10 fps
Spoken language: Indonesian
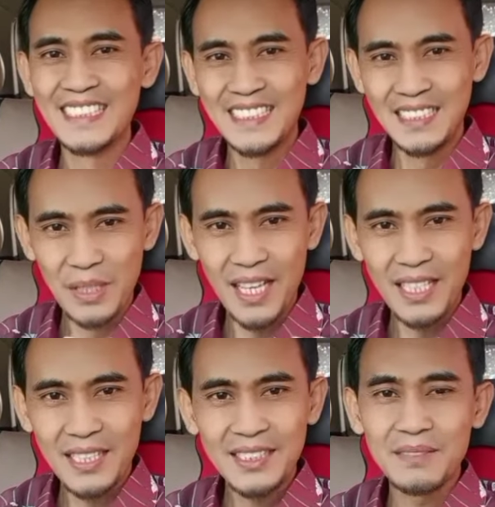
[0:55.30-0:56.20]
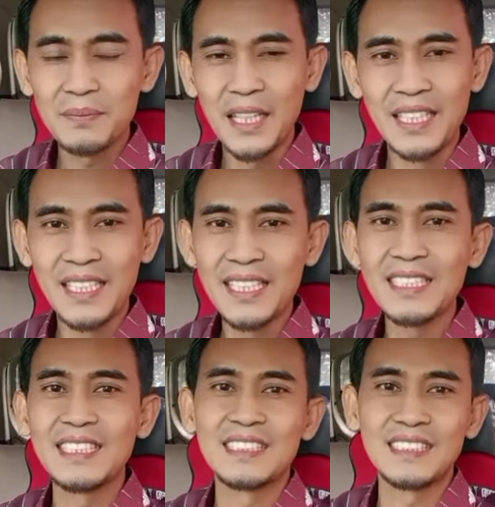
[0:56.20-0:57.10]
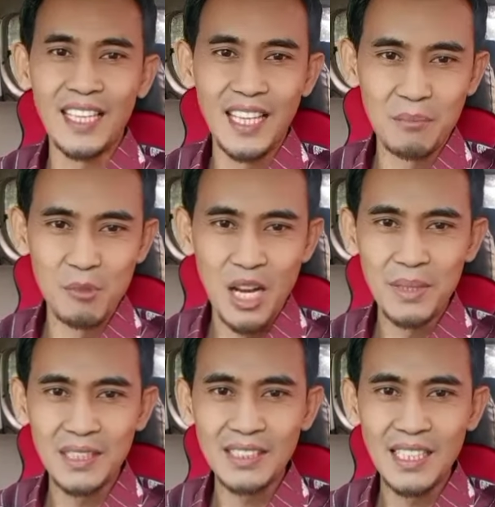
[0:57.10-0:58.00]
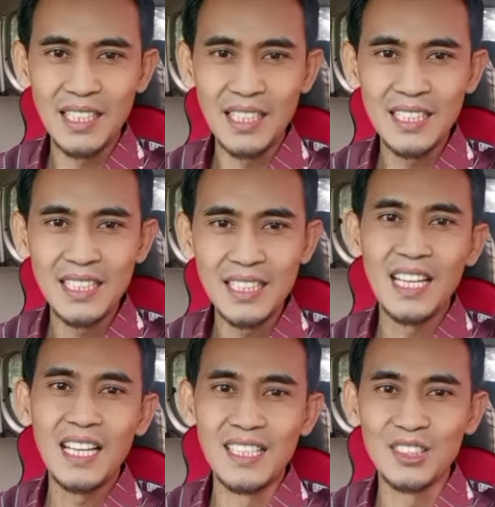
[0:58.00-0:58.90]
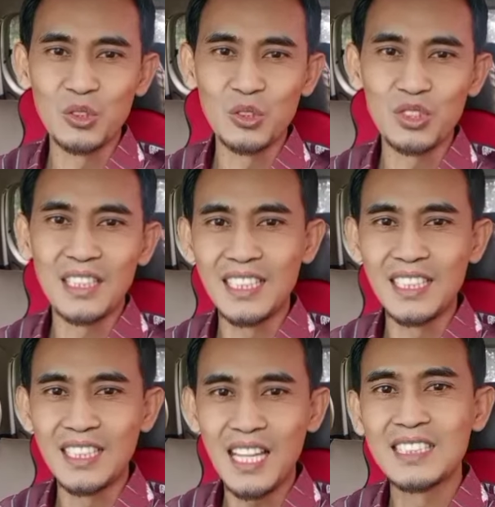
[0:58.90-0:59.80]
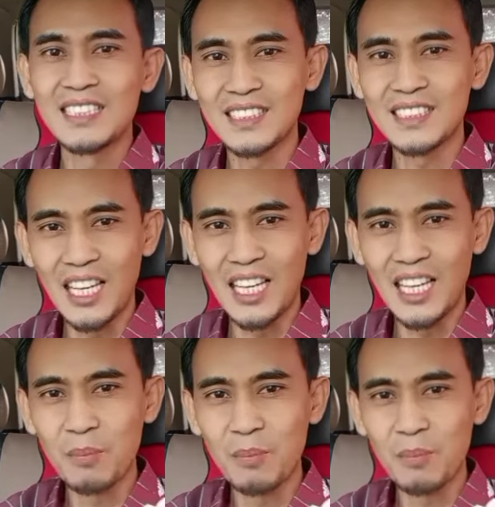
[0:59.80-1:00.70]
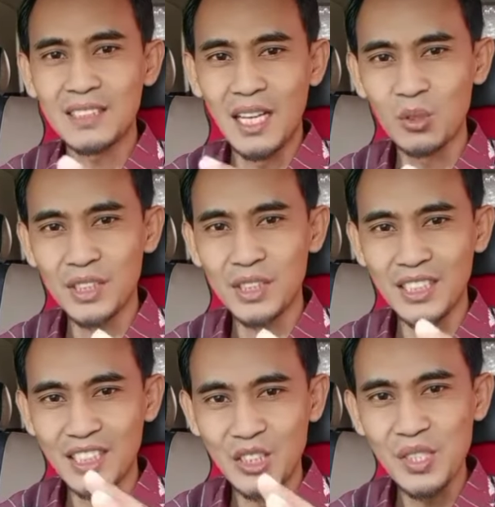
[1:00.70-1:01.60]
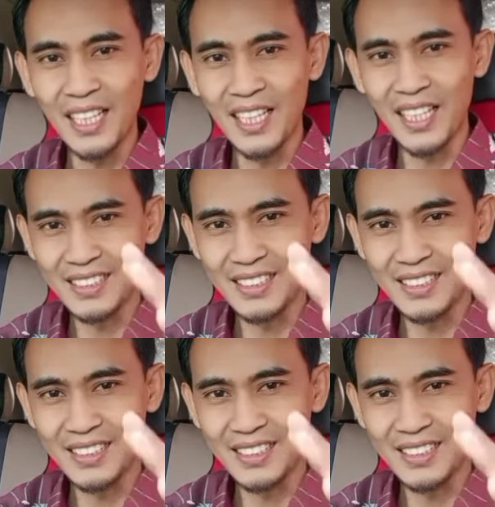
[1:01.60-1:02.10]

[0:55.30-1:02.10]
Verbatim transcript: Demikian pagi ini saya Muhammad Isnaini alias Ustadz Digital. Salam hormat, salam sukses dunia akhirat.